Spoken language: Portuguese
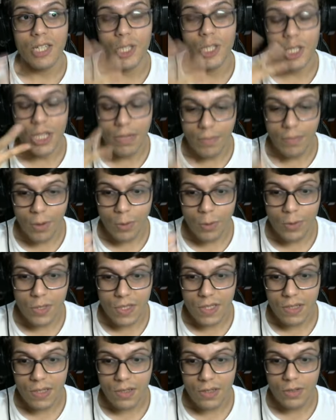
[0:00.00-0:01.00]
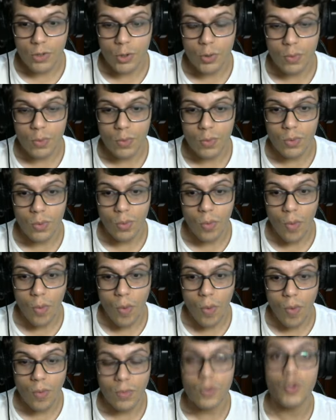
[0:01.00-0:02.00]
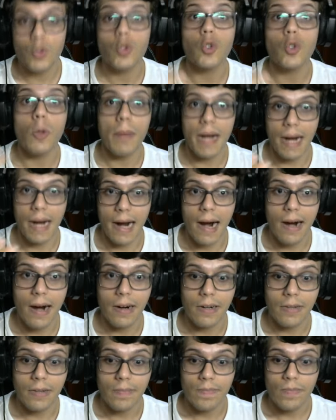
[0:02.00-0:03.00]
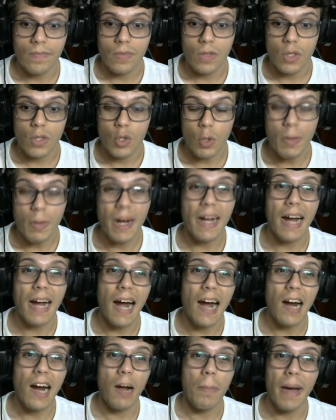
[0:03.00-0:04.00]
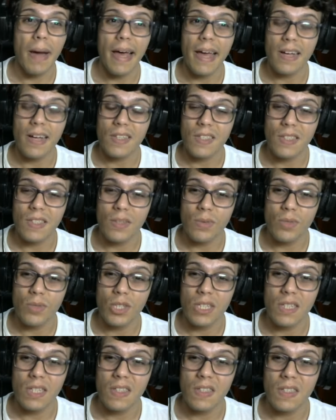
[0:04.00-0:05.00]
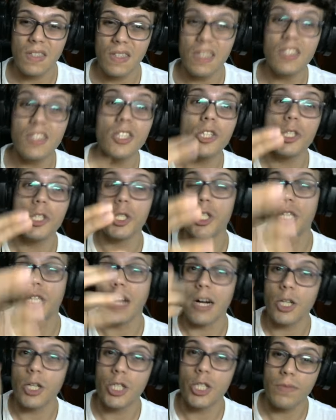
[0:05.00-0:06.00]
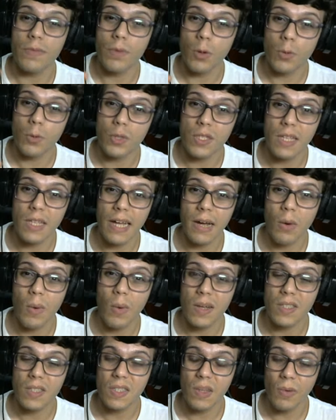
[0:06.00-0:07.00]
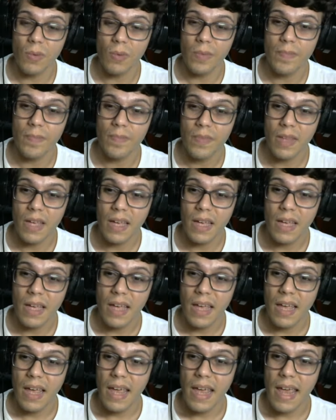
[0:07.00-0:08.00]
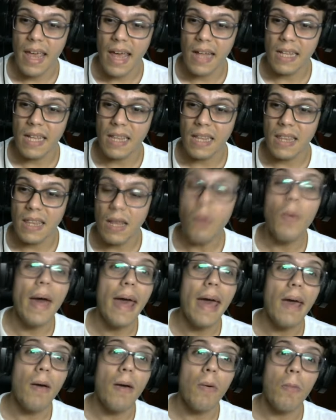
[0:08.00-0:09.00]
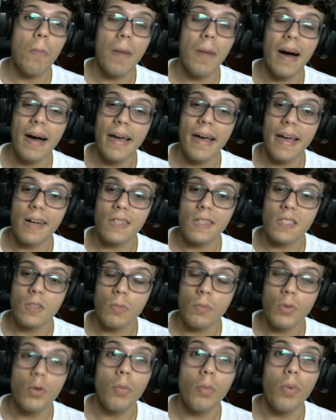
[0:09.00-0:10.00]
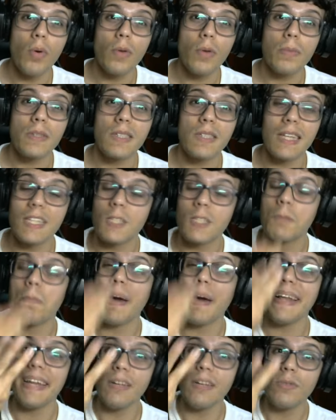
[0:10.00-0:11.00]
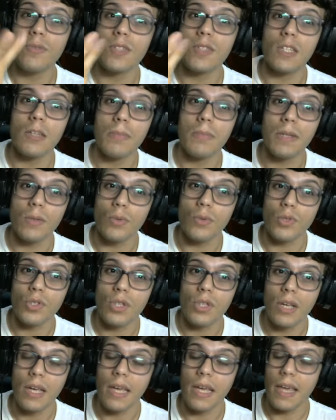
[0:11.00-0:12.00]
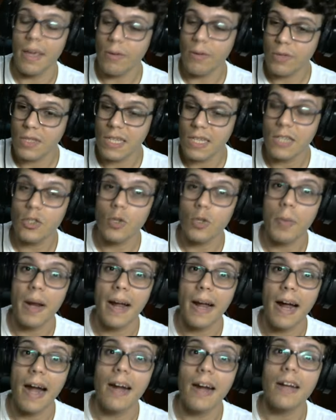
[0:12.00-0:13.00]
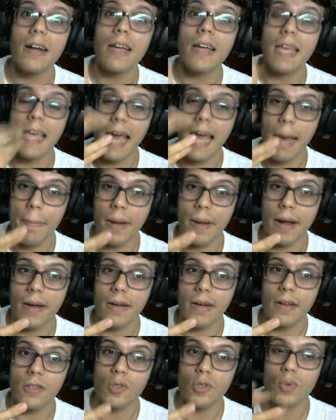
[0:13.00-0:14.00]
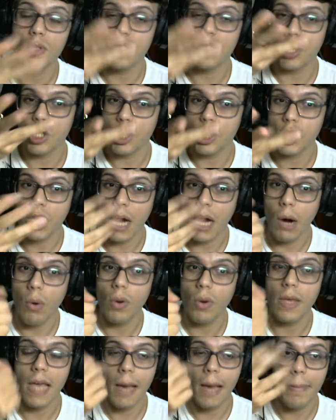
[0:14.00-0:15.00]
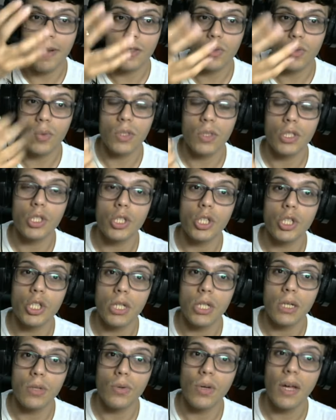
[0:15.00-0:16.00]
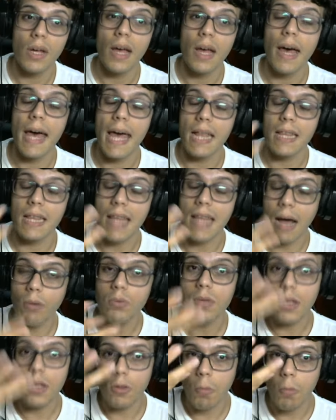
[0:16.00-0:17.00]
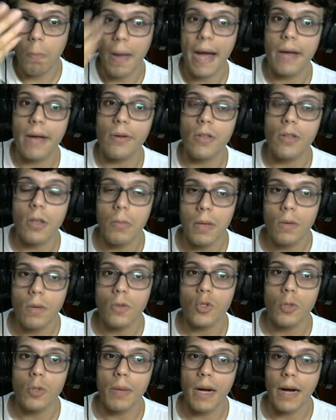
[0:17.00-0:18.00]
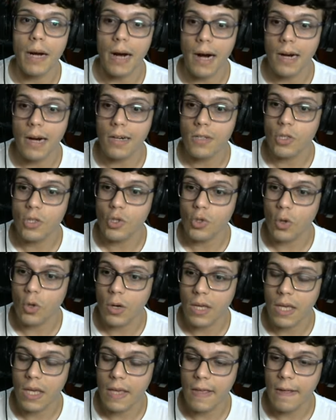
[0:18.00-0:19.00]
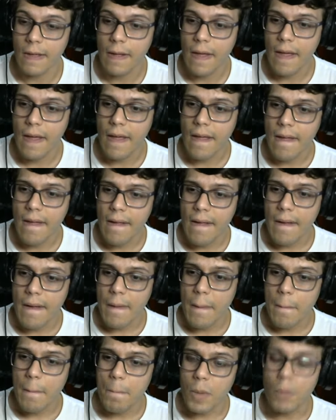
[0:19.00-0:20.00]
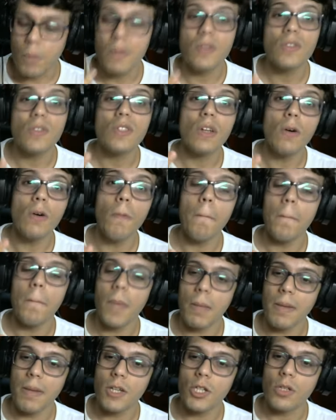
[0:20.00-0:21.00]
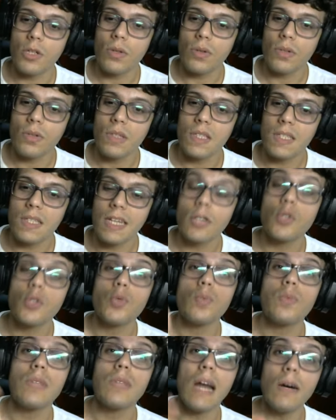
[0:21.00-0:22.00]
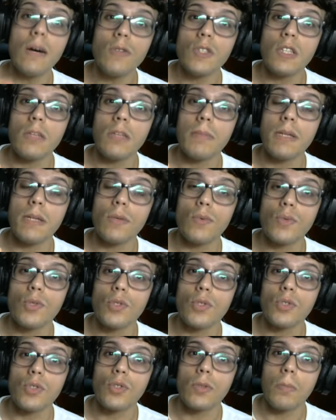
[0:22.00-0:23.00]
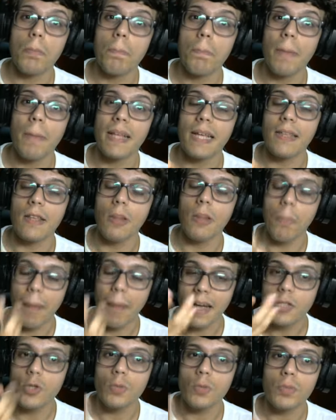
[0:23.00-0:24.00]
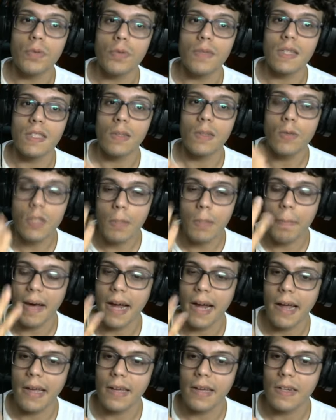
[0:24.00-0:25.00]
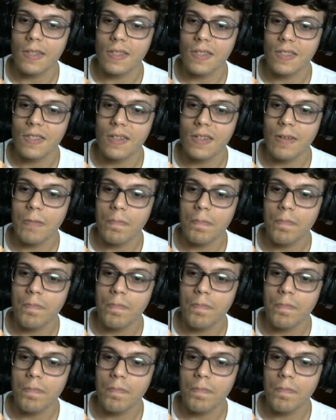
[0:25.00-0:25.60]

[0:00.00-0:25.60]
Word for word: Chevrolse junto com sobrecarga. Sobrecarga é uma reação de que se a gente tirar Chevrolse da equação, ela não é uma reação muito boa, porque está espalhando os inimigos. Eu sei, sobrecarga quebra as coisas de gel, quebra as coisas de gelo, dá um dano pyro inimigo, sobrecarga, só que pelo menos eu imagino, você quer juntar os inimigos para dar dano em mais de um por vez, não separar eles.